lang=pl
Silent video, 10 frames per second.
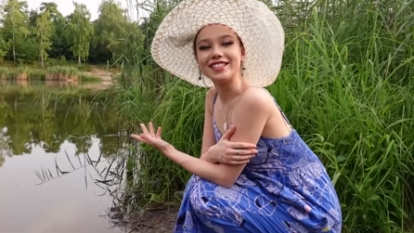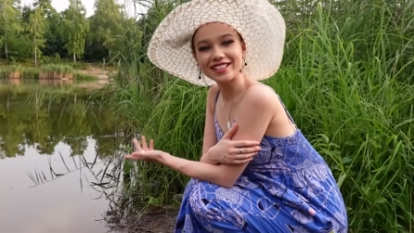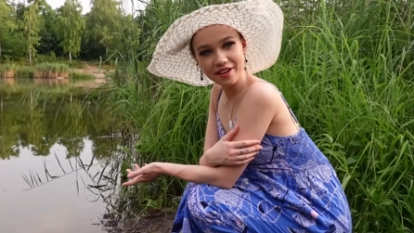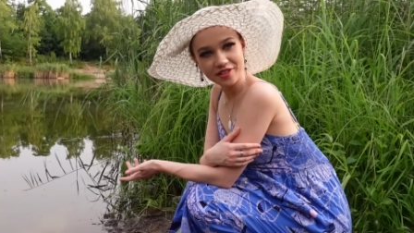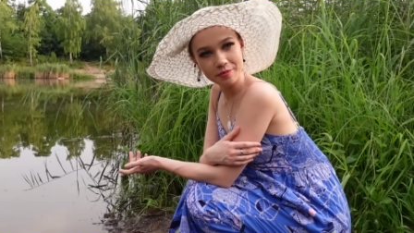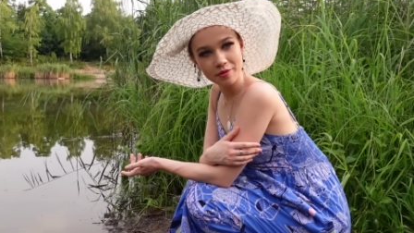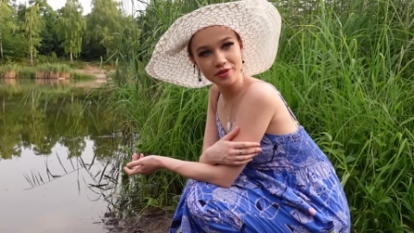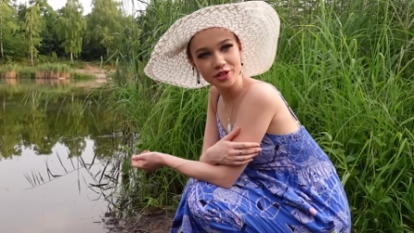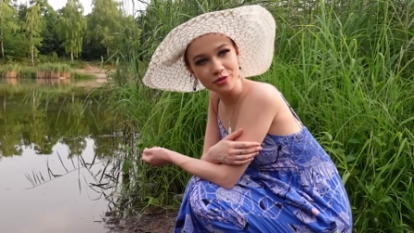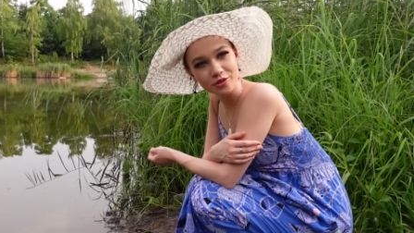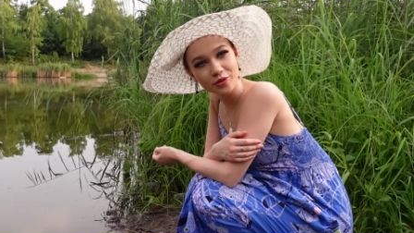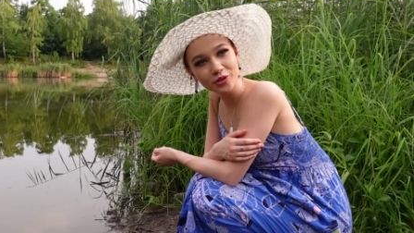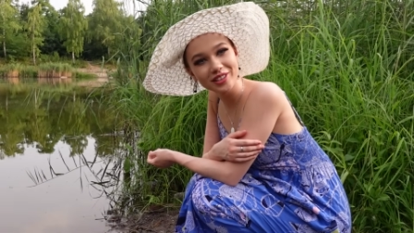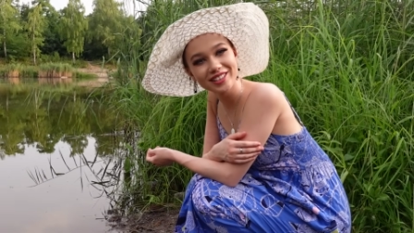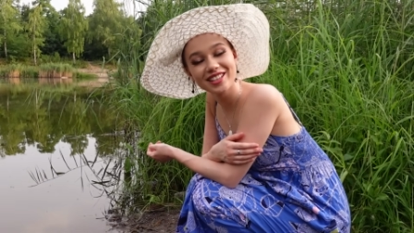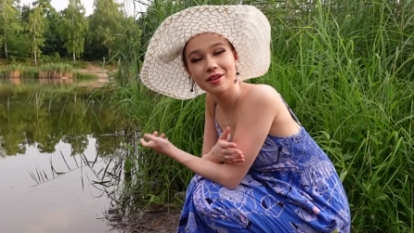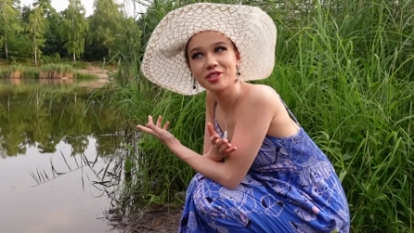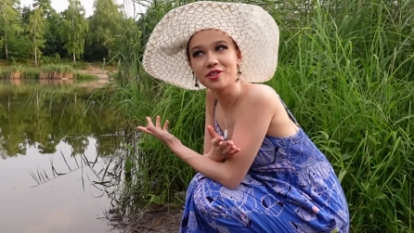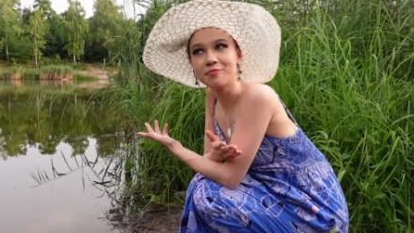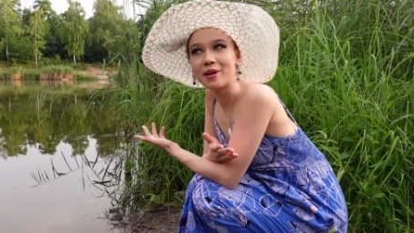Zawsze po wyjściu z wody chce nam
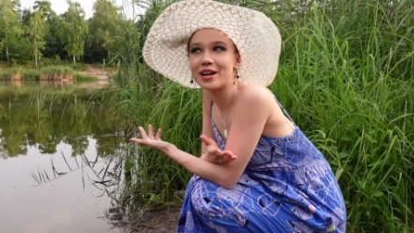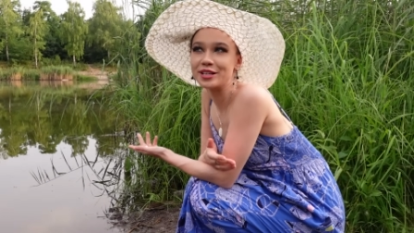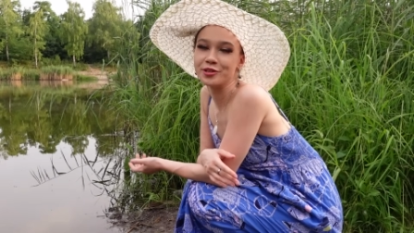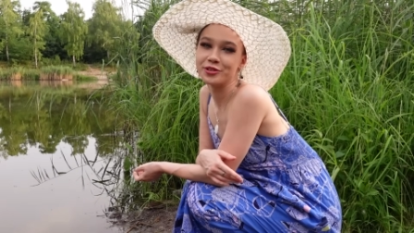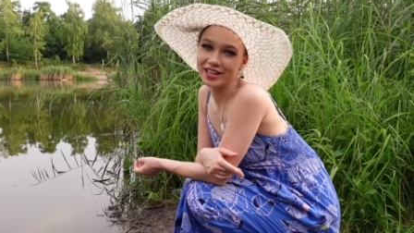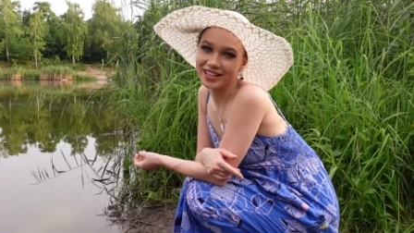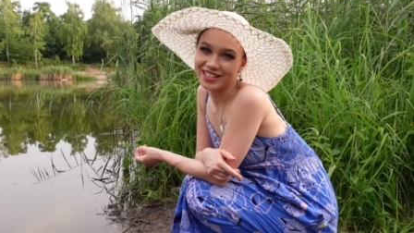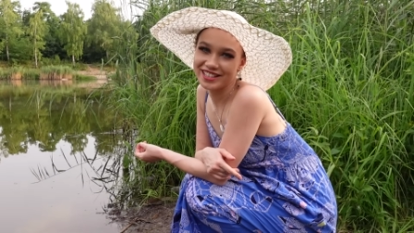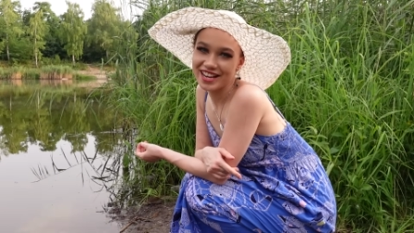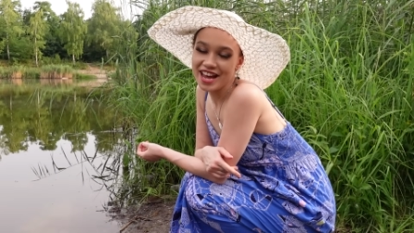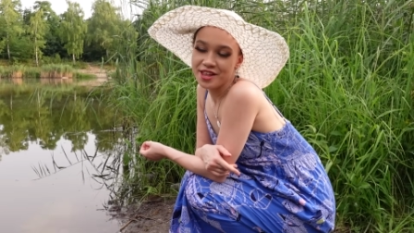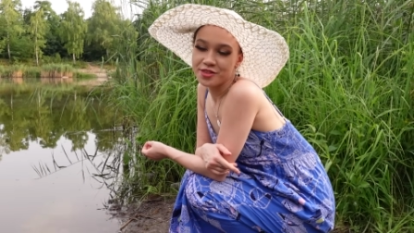się bardzo jeść.